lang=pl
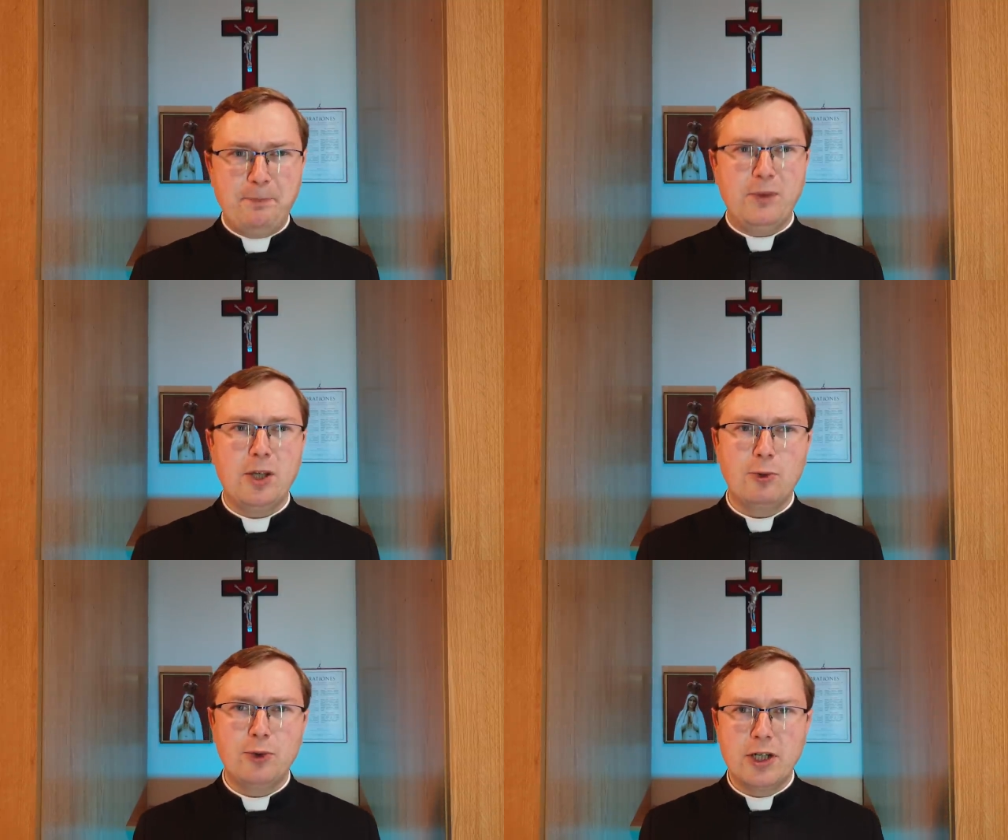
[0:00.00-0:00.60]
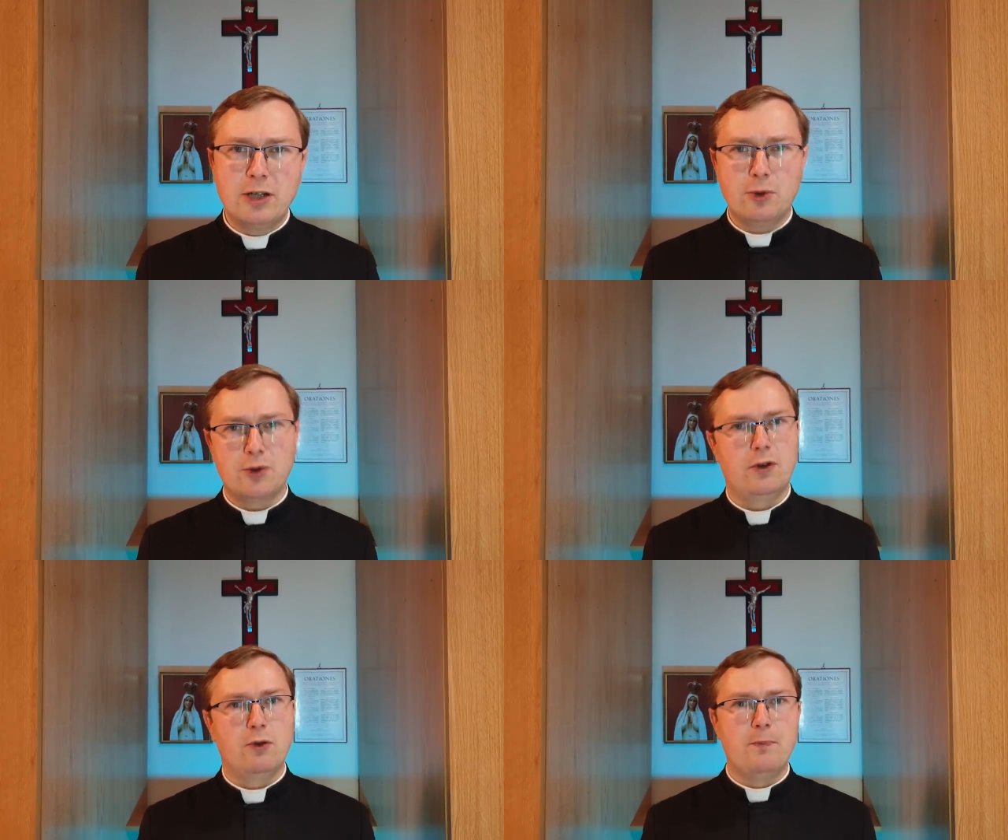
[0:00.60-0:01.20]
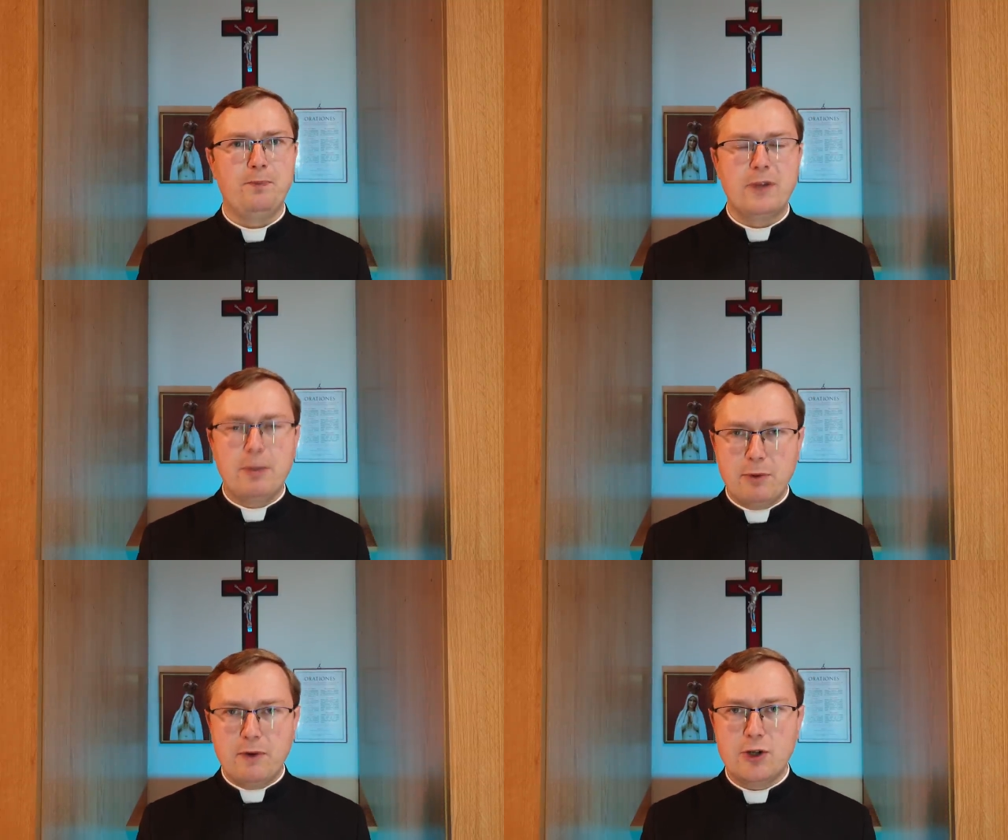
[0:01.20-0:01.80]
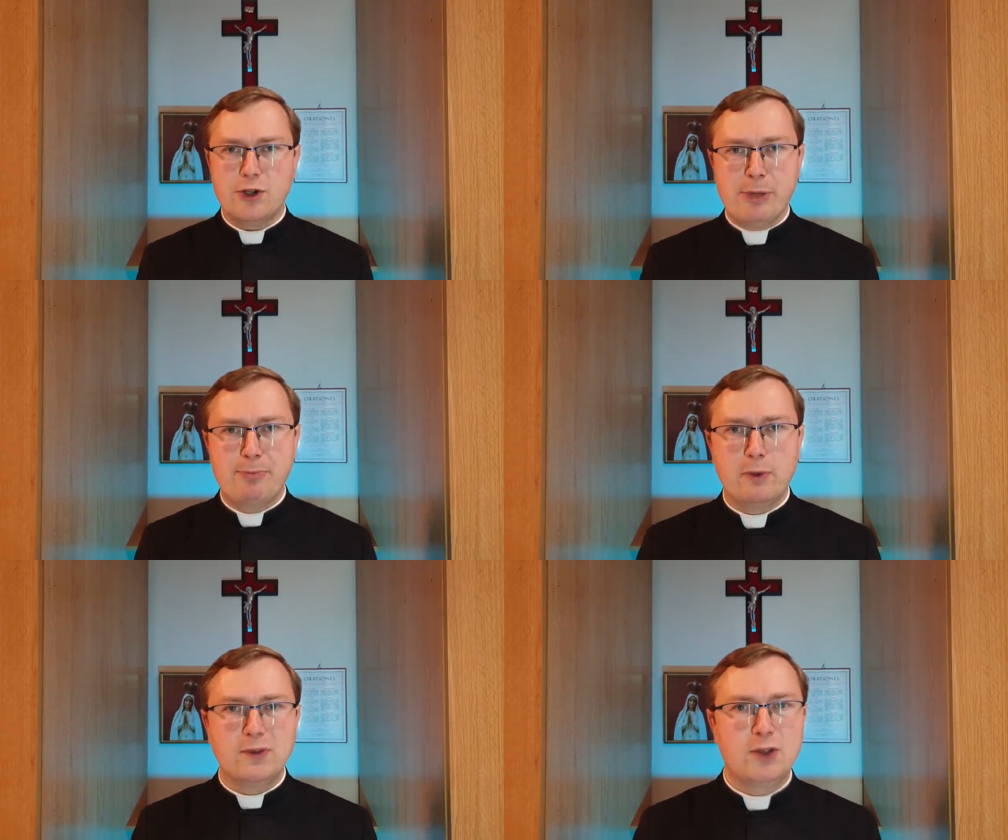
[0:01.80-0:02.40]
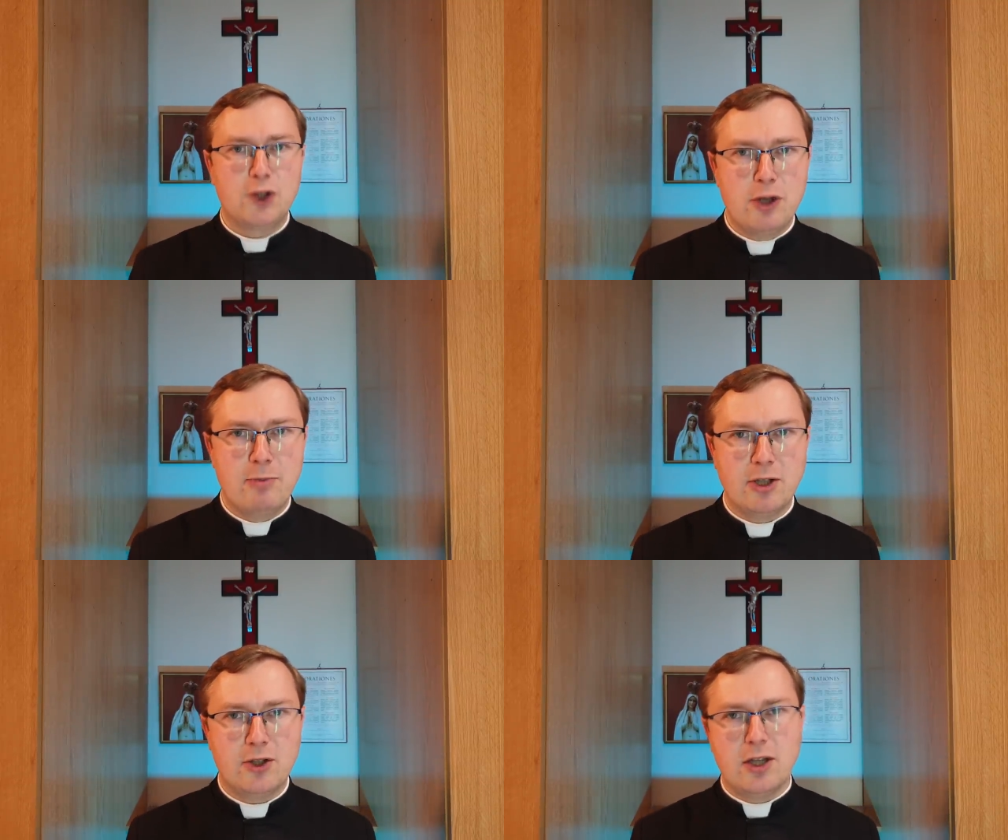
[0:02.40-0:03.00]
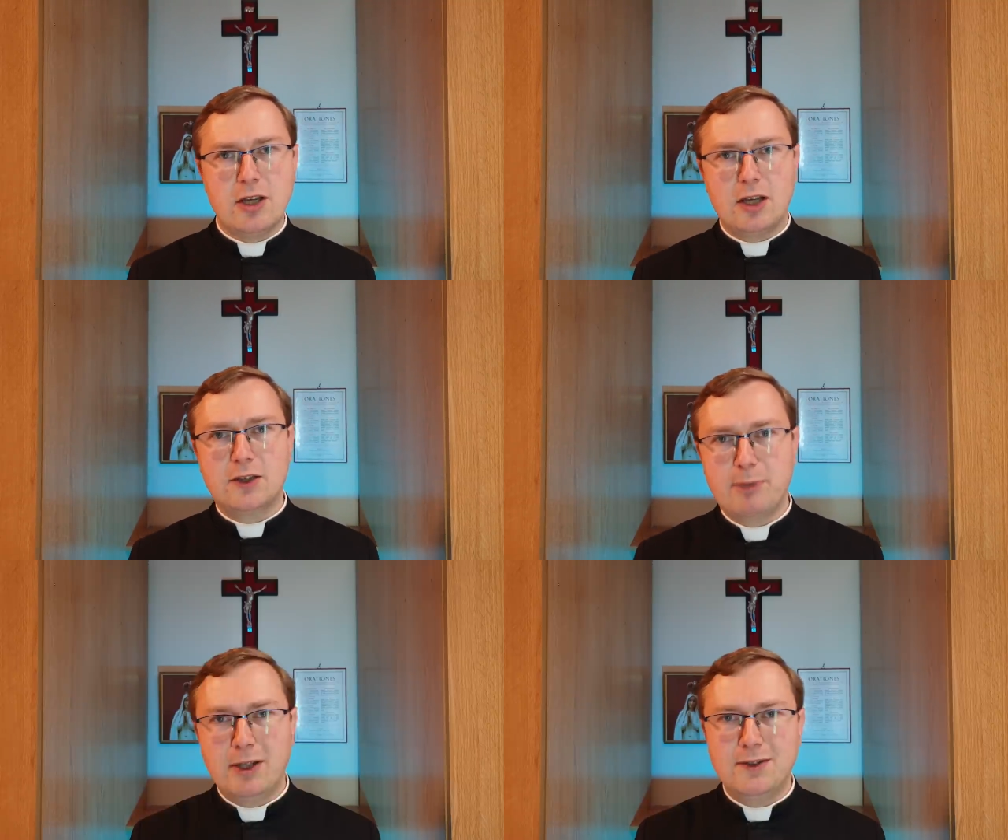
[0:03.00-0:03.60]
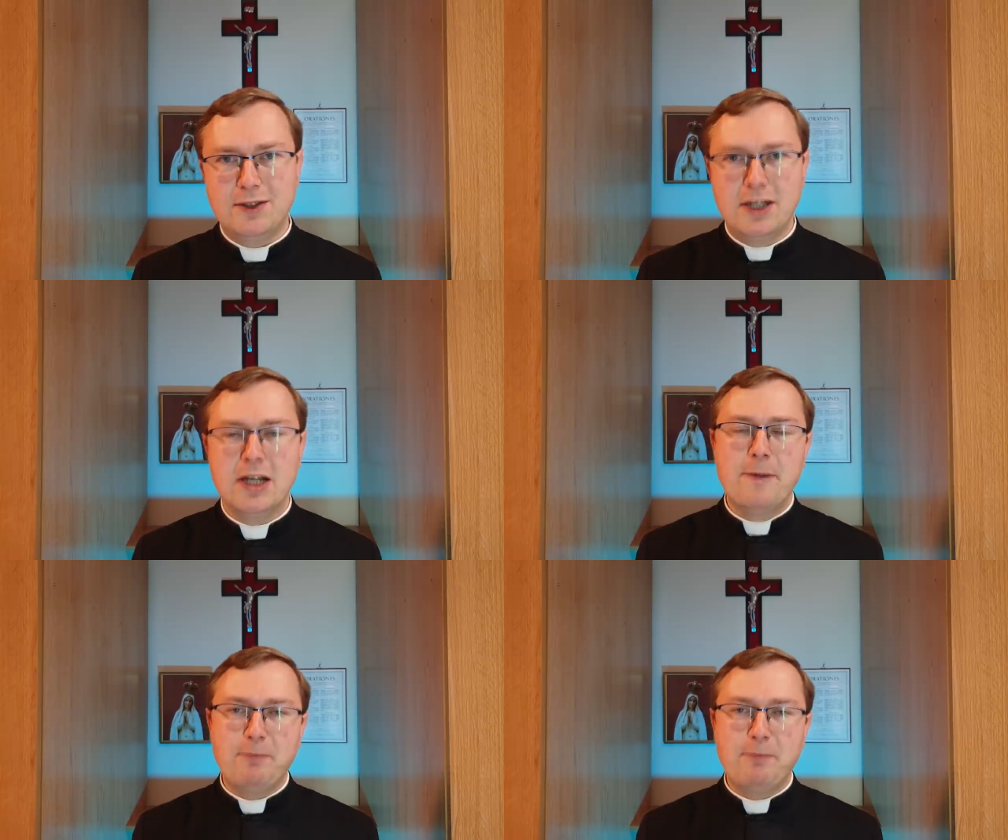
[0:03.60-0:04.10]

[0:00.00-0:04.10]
nie udało się na poważnie powstrzymać tej ekspansji